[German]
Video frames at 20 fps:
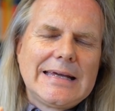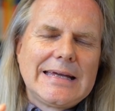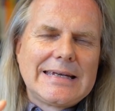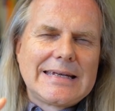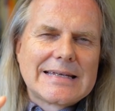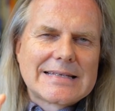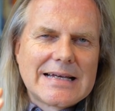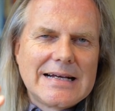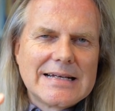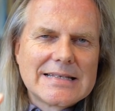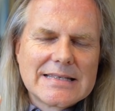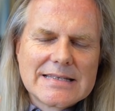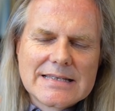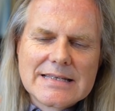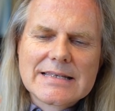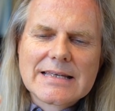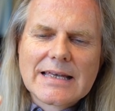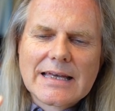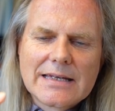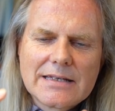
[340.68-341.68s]
Das heißt, es
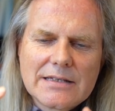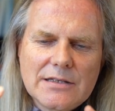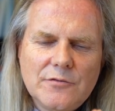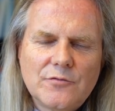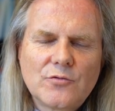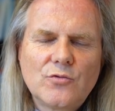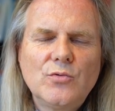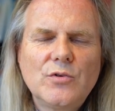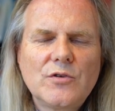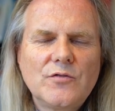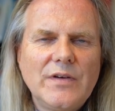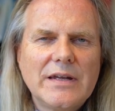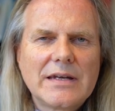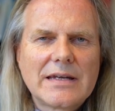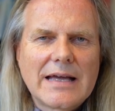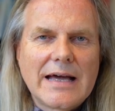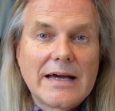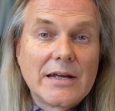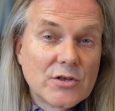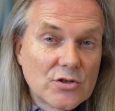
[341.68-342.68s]
ist relativ gut,
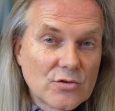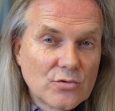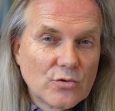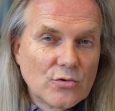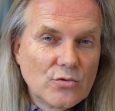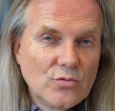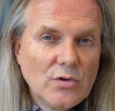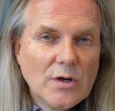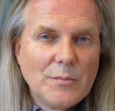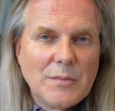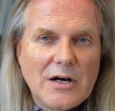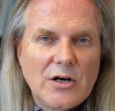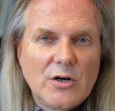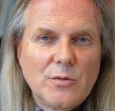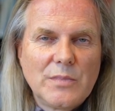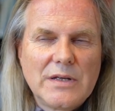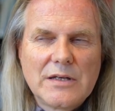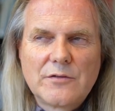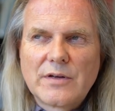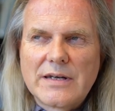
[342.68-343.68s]
wenn keine Struktur im
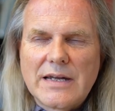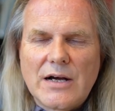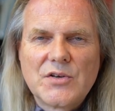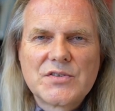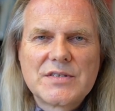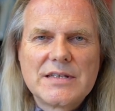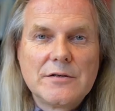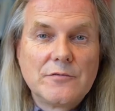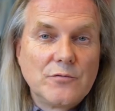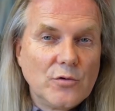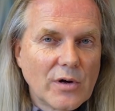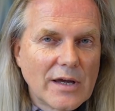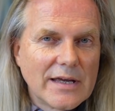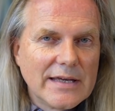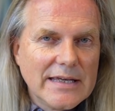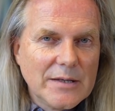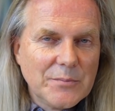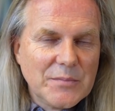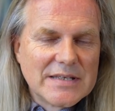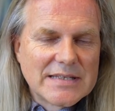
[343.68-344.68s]
Augenblick von außen her
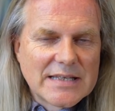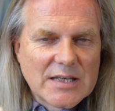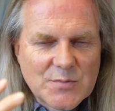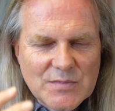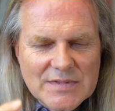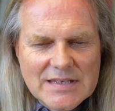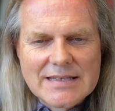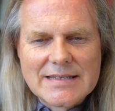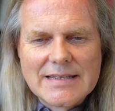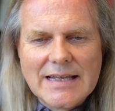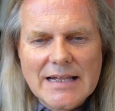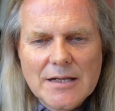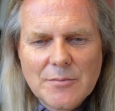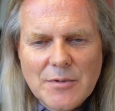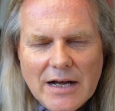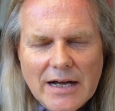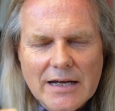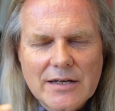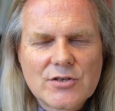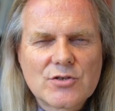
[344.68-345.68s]
vorgegeben ist, dass man sich
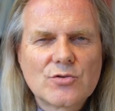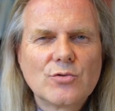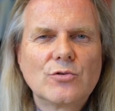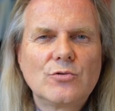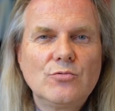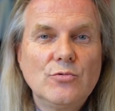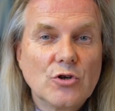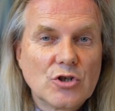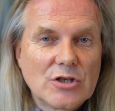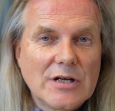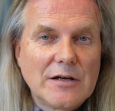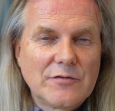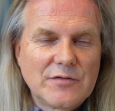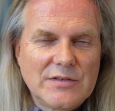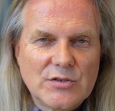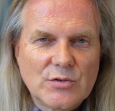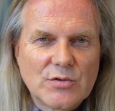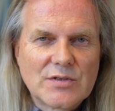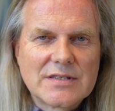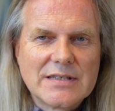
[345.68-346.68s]
selber eine Struktur
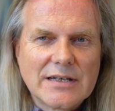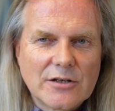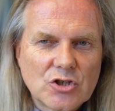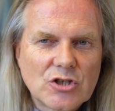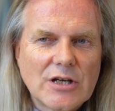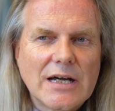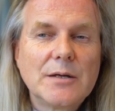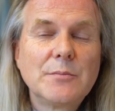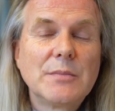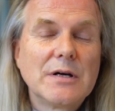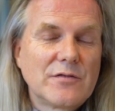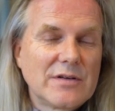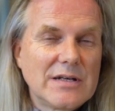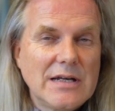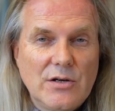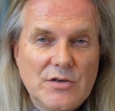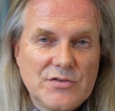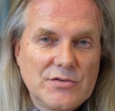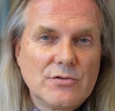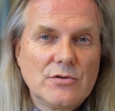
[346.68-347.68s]
schafft, die sozusagen scheinbar von
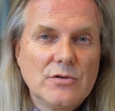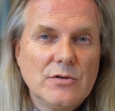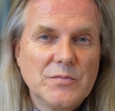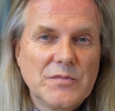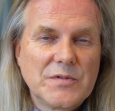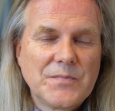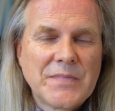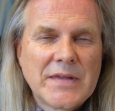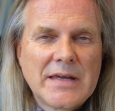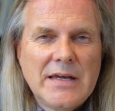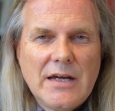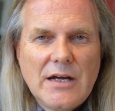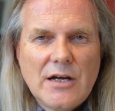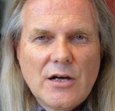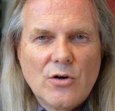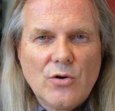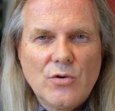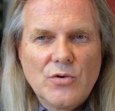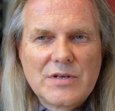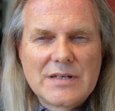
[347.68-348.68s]
außen kommt.
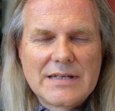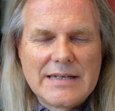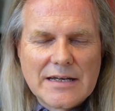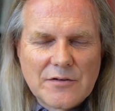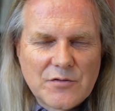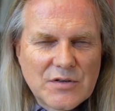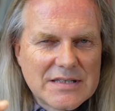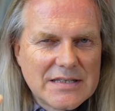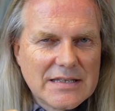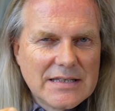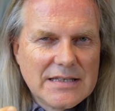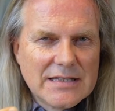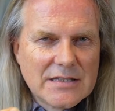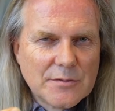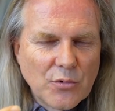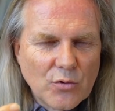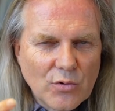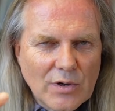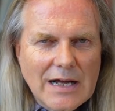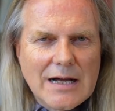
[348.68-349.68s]
Und dafür sind diese
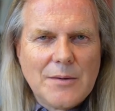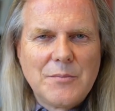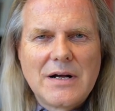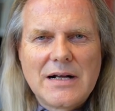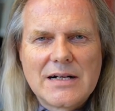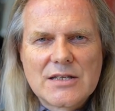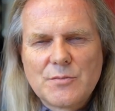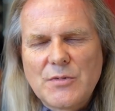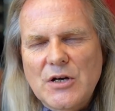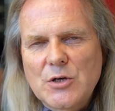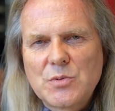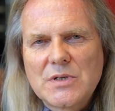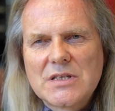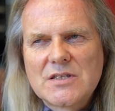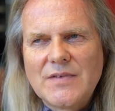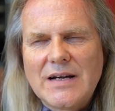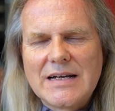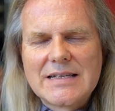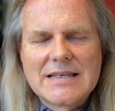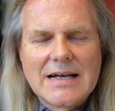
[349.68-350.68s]
Programme, also
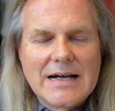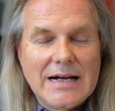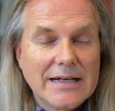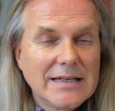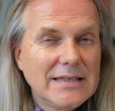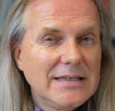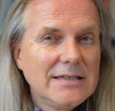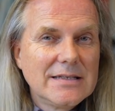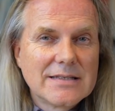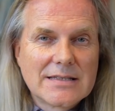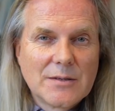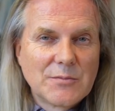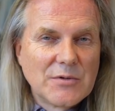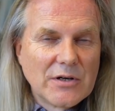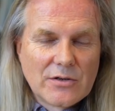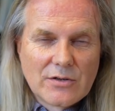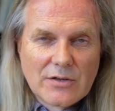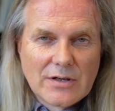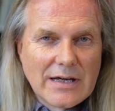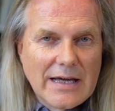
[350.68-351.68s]
beispielsweise Anki, es gibt
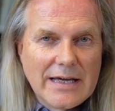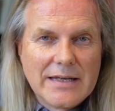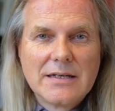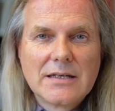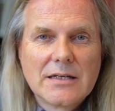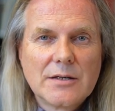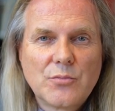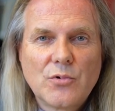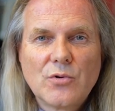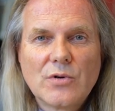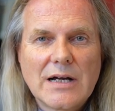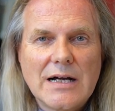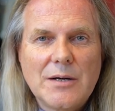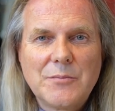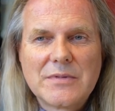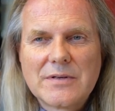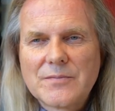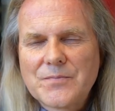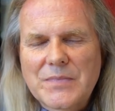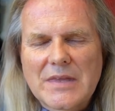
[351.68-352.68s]
auch noch andere
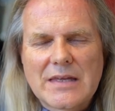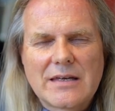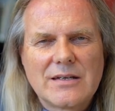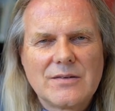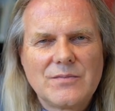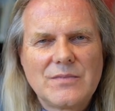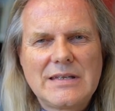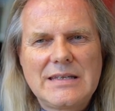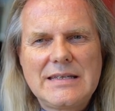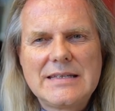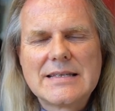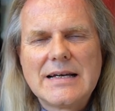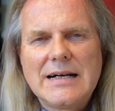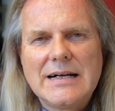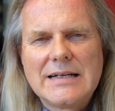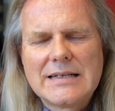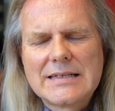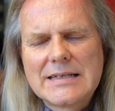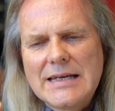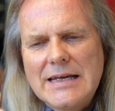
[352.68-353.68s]
Programme äh, mit dieser
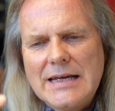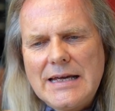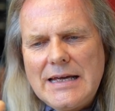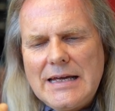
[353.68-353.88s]
Art,